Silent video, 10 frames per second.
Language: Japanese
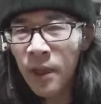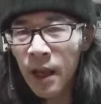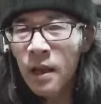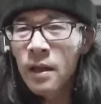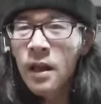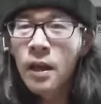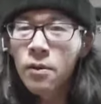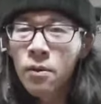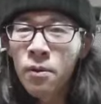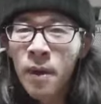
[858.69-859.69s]
であ
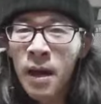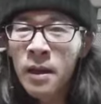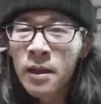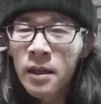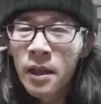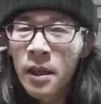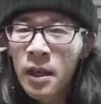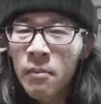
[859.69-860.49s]
のまあ、えー、